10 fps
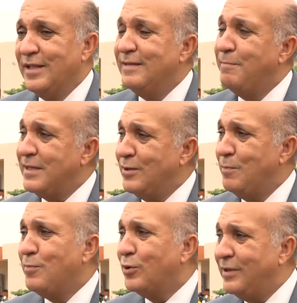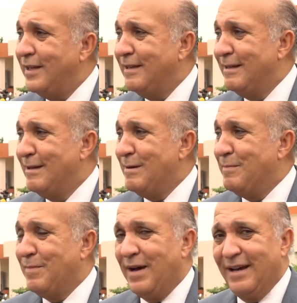les personnes portées
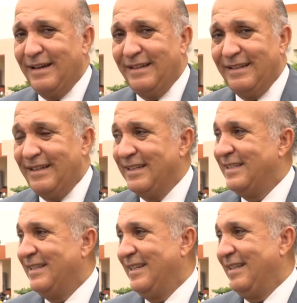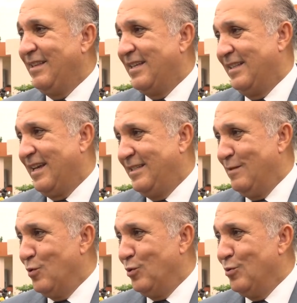par euh, ces
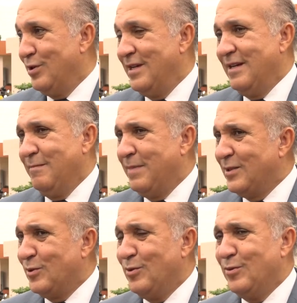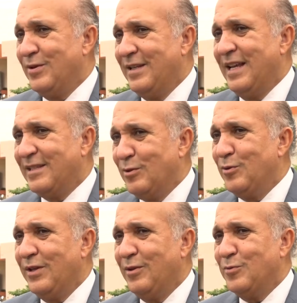taxis motos parce que la
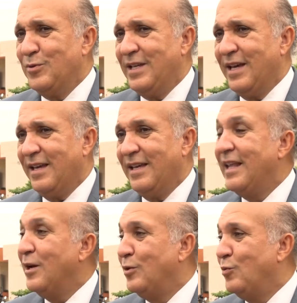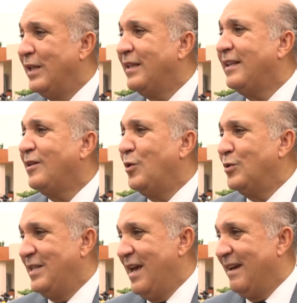sécurité routière doit être
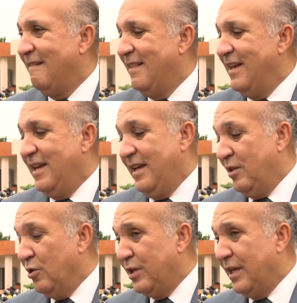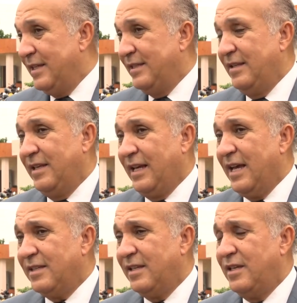entière. Et donc, et c'est des casques